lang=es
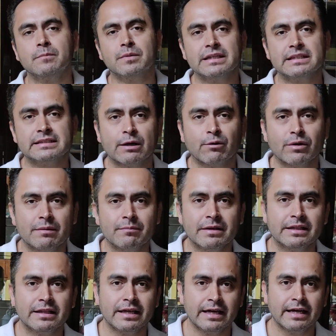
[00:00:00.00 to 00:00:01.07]
pues
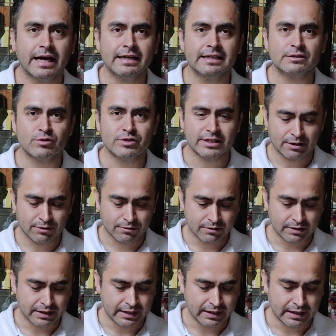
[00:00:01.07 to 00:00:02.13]
seguramente han
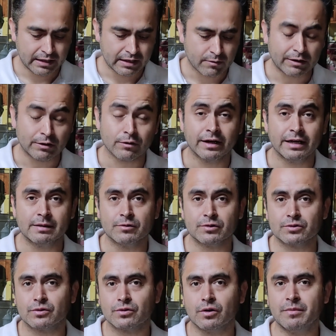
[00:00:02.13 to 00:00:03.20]
escuchado de cuando
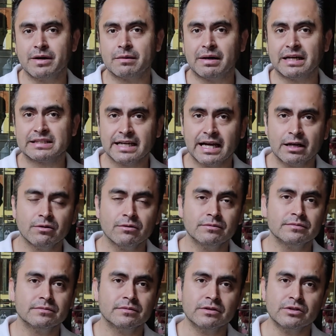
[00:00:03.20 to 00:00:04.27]
queremos comer más sano,
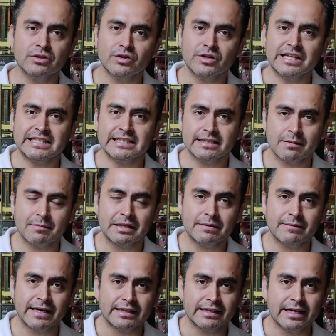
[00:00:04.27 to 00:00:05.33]
no
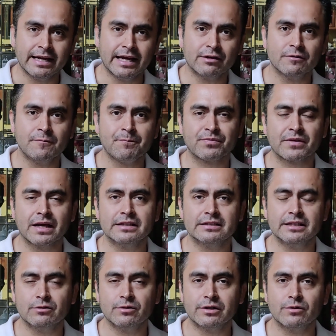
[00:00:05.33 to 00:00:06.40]
necesariamente vegetariano,
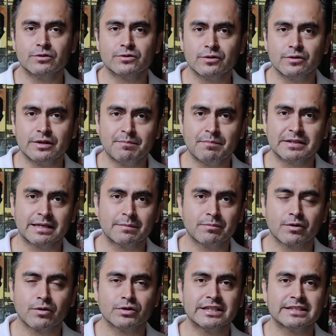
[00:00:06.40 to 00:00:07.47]
sino incluso empezar
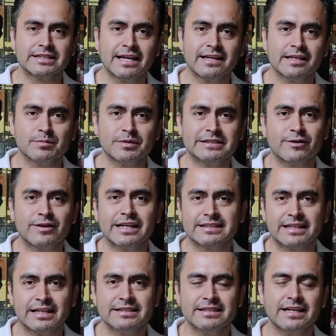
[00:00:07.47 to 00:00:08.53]
por cosas sanas, pues son las
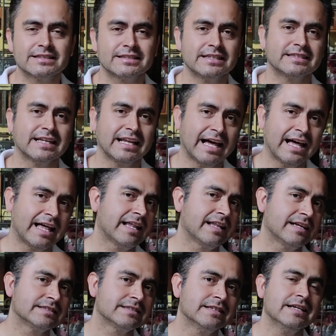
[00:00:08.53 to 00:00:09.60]
clásicas
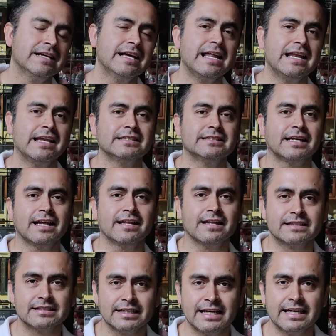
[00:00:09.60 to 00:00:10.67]
ensaladas, la
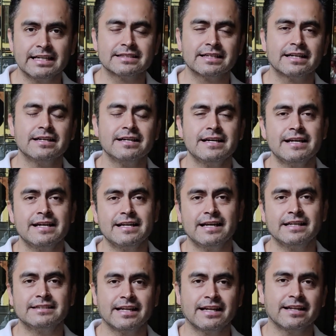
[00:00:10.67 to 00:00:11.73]
ensalada César,
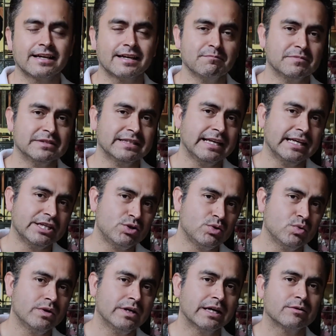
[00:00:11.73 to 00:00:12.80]
la ensalada que, pues, de
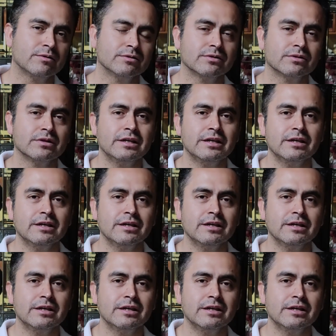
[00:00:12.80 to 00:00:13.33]
lechuga con